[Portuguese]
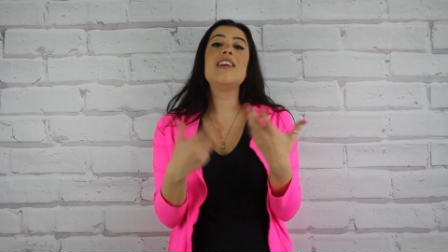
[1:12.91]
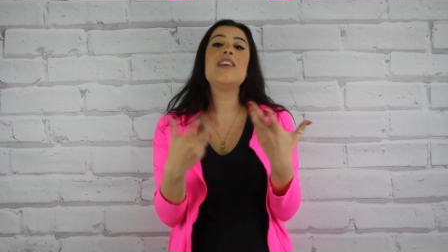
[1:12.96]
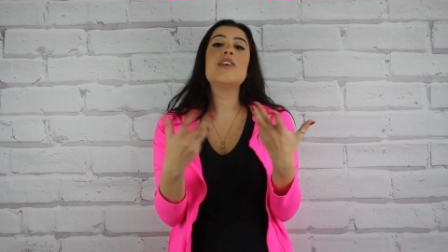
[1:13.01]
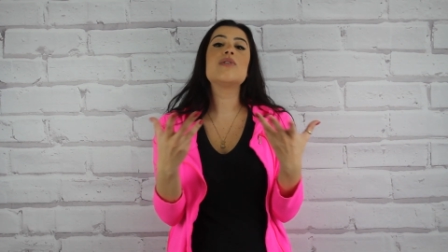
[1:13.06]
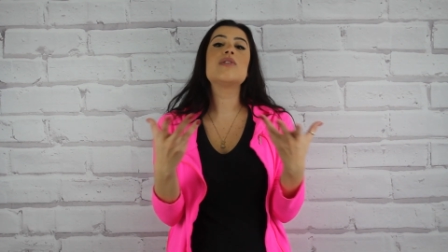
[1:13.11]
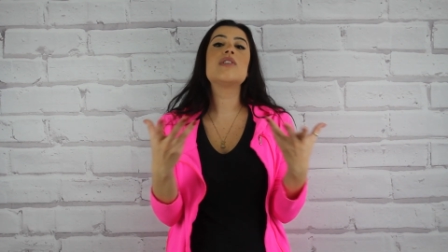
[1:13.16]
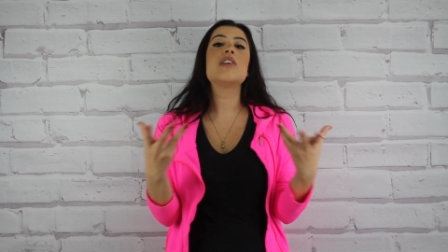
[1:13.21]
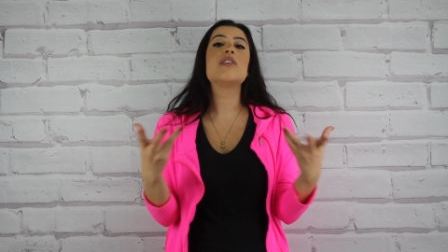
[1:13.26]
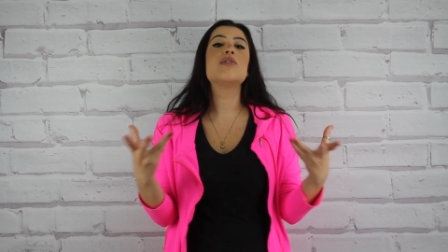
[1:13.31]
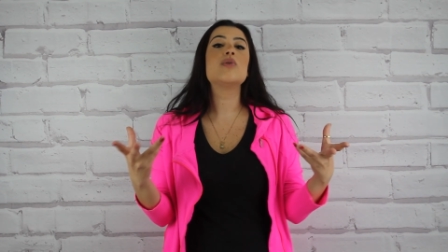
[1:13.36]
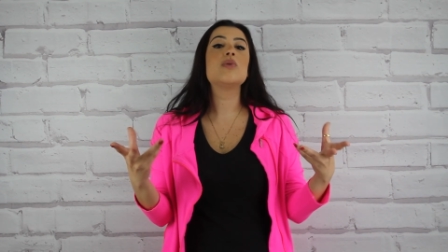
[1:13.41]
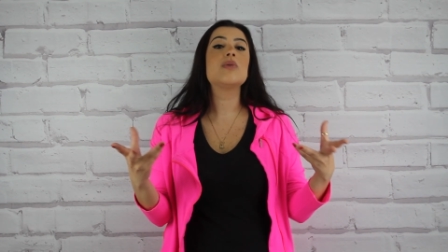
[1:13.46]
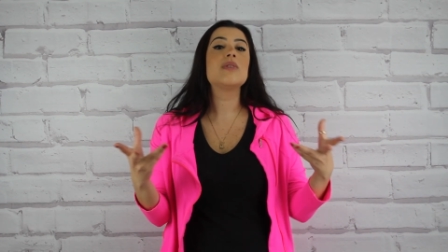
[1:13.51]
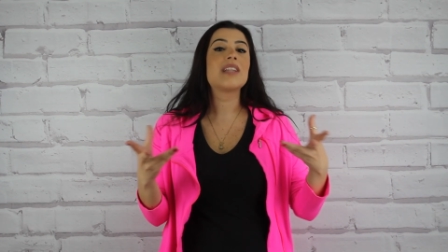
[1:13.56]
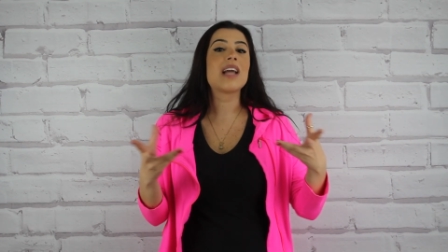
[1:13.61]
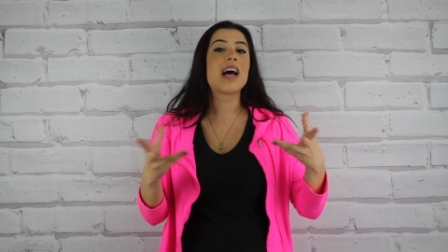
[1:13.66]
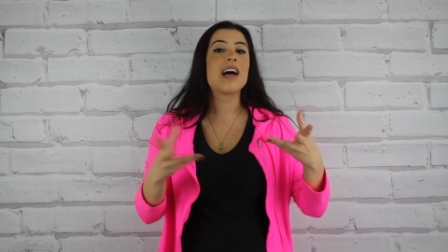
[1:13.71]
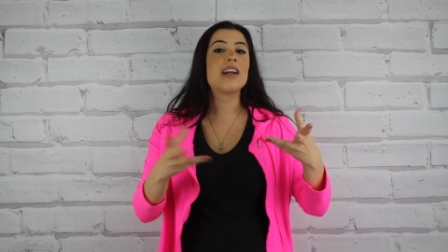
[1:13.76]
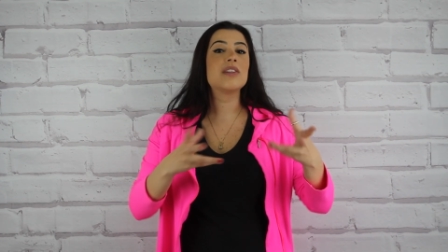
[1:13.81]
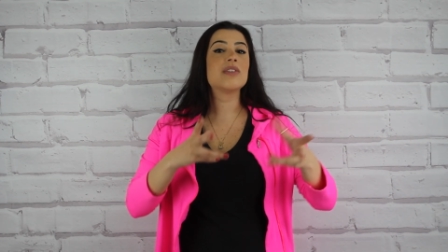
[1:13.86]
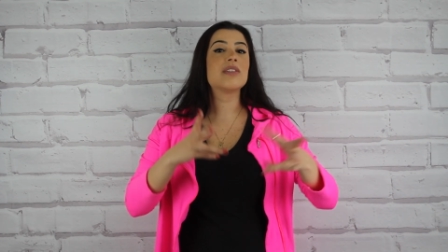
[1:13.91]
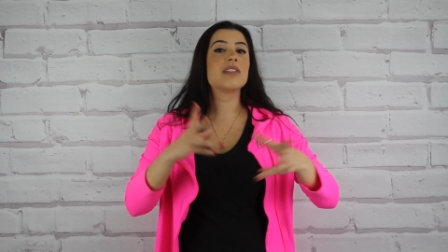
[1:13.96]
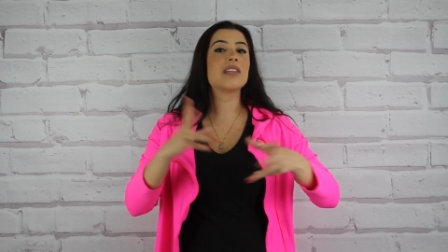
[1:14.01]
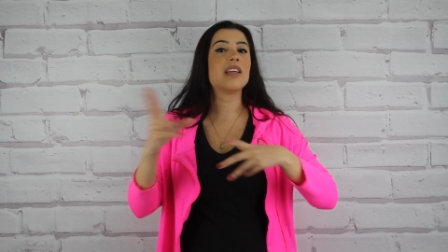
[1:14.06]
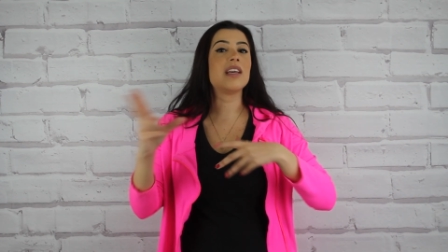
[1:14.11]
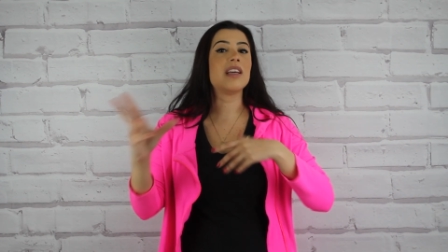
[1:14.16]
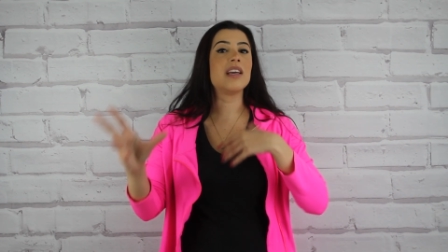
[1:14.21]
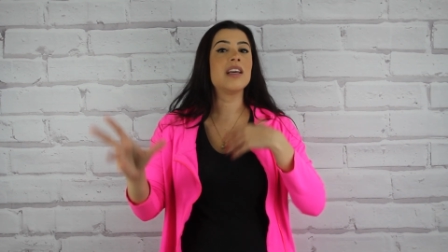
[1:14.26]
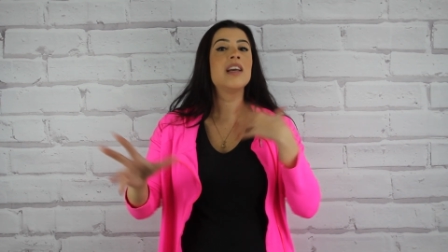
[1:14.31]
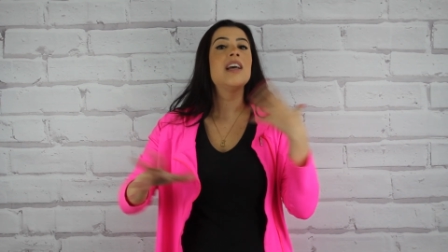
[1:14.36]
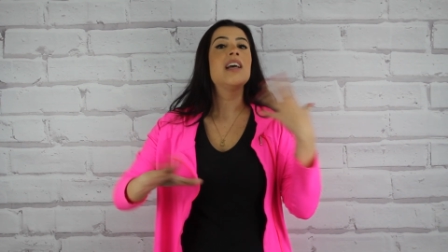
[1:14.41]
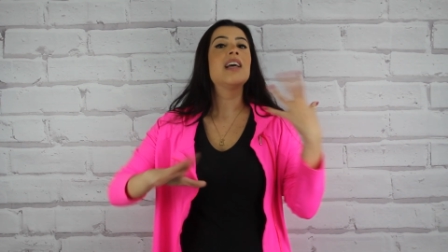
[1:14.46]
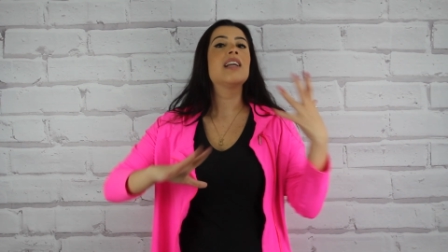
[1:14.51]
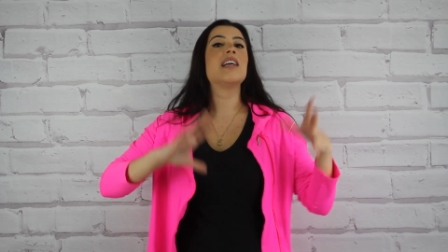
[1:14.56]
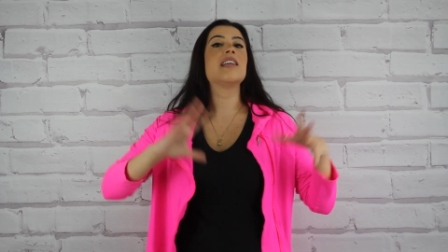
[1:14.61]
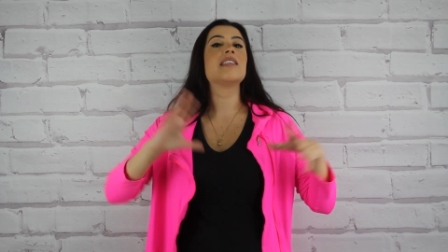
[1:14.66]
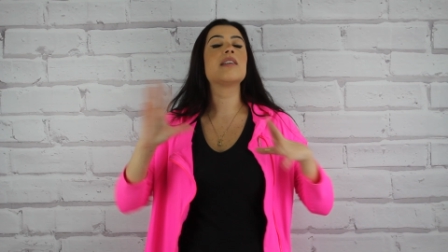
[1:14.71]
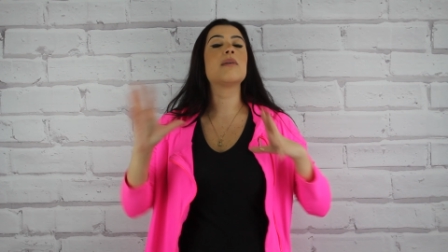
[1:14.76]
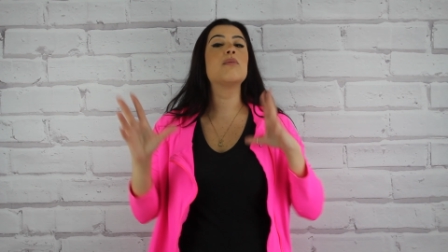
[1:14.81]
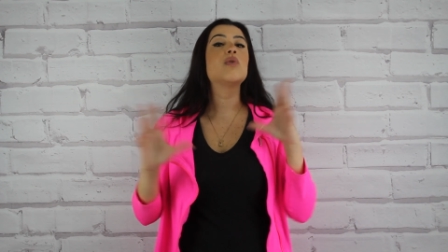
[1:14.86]
e os resultados aí
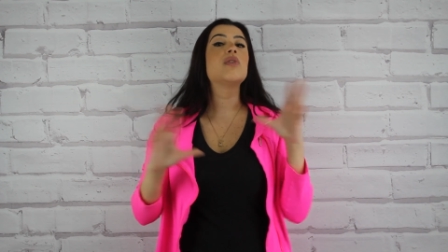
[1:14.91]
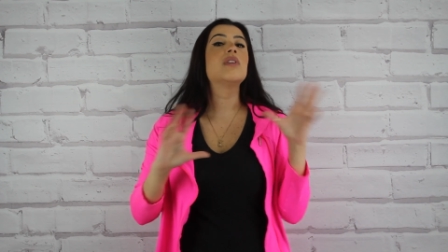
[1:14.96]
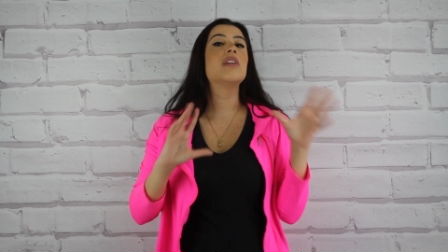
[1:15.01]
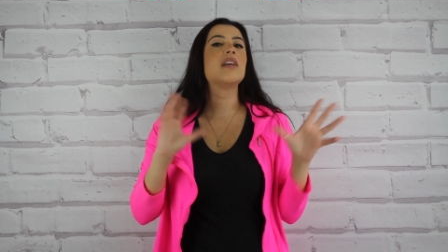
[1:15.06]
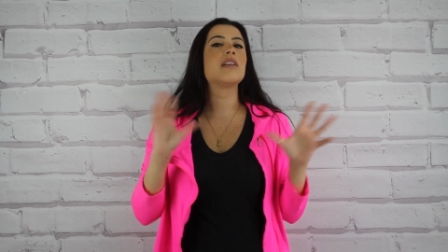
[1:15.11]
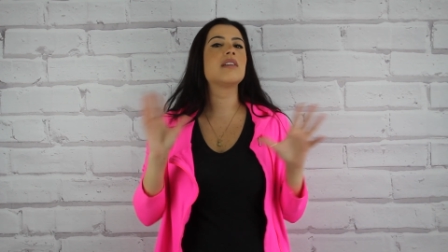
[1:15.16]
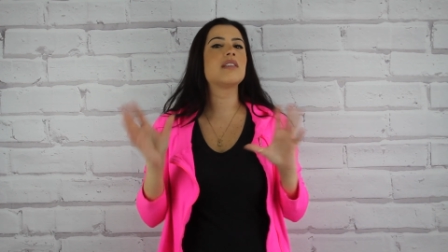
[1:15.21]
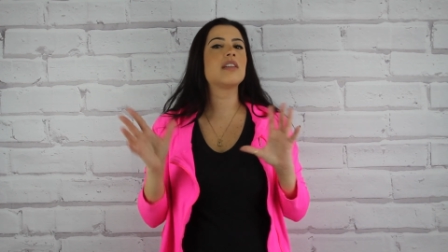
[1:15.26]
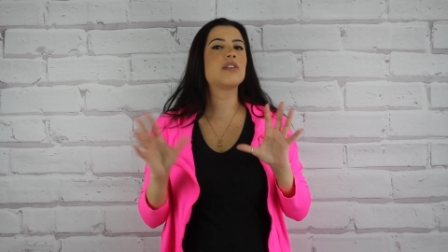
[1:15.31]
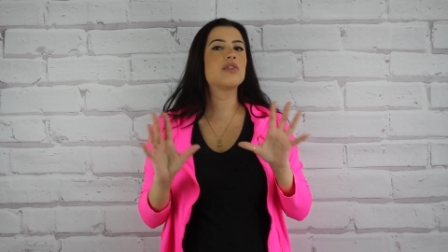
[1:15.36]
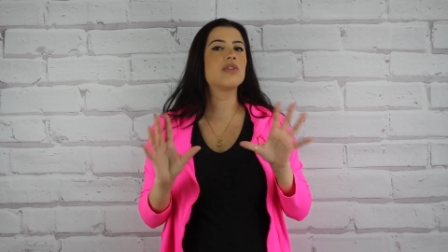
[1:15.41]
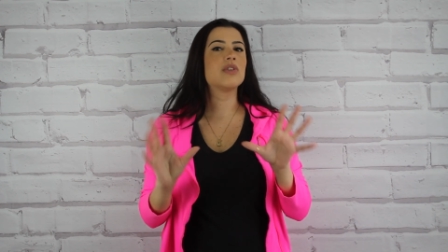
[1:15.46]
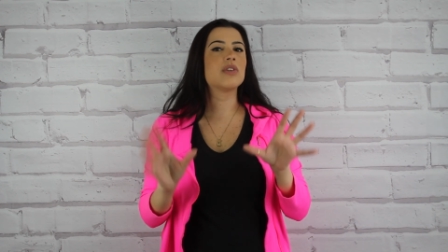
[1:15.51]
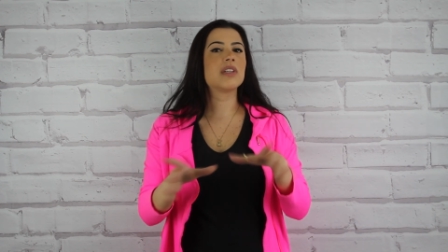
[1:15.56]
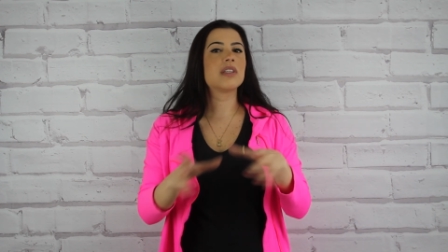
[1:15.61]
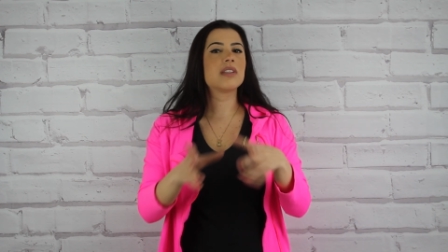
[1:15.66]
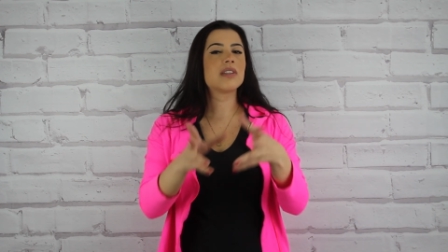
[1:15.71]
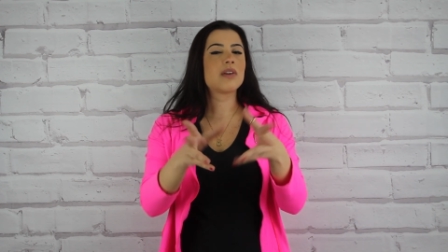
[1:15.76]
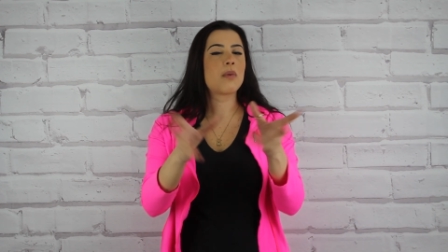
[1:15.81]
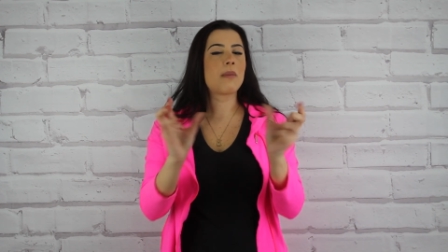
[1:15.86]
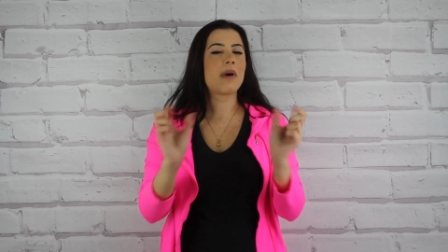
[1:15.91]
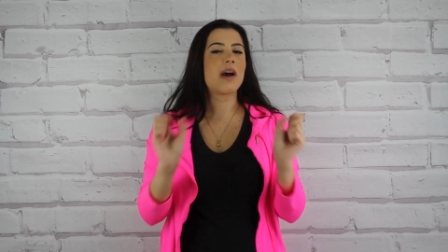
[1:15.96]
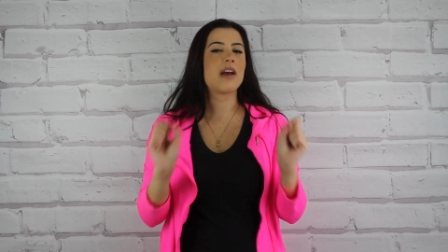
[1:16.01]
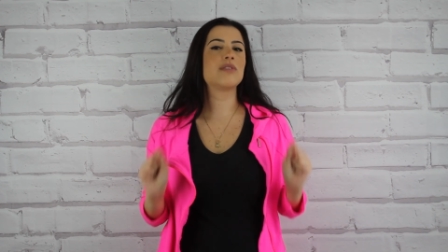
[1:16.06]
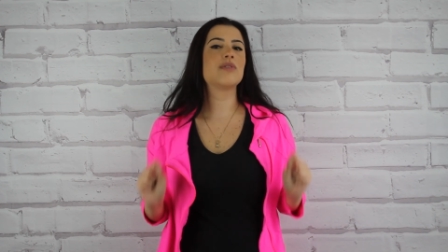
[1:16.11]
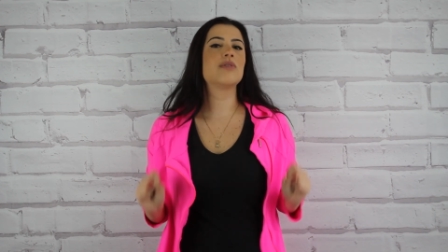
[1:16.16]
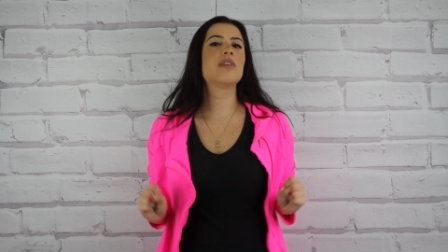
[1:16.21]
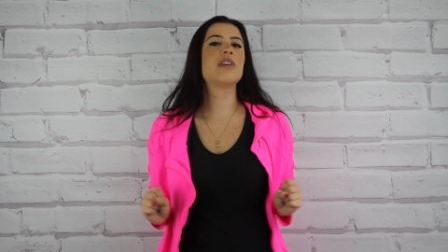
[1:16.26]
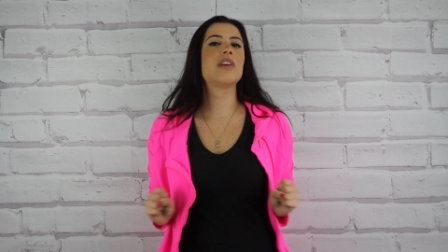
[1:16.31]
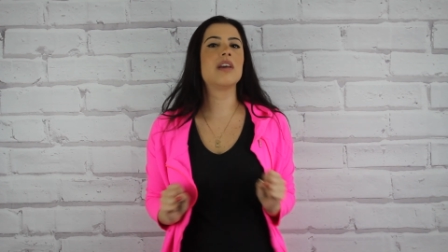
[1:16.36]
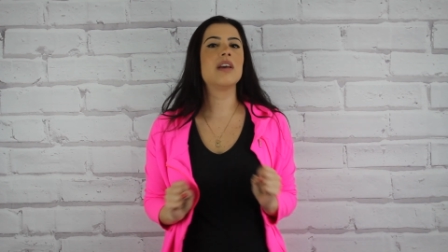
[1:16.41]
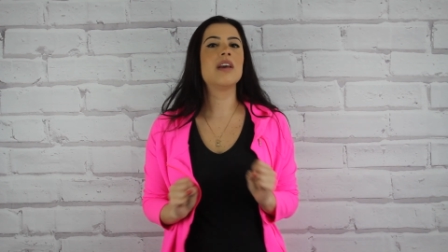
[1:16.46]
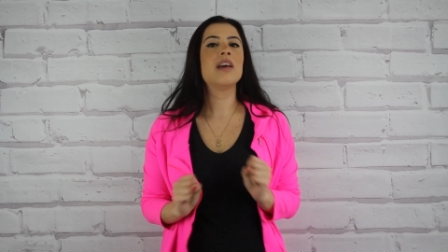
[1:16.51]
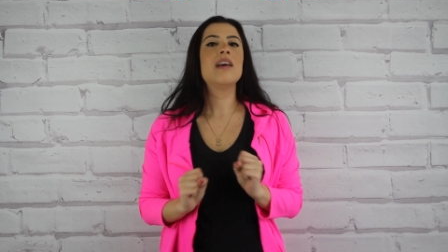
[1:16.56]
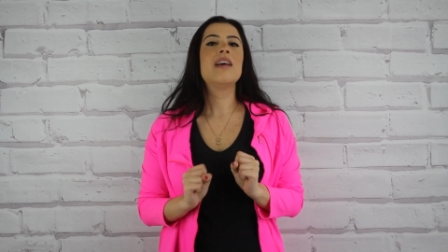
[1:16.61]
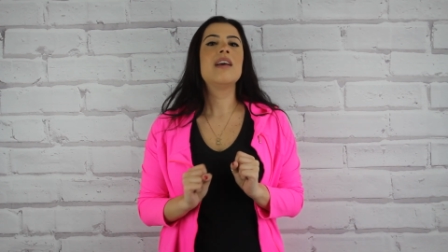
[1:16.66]
dessa mudança toda são mais do que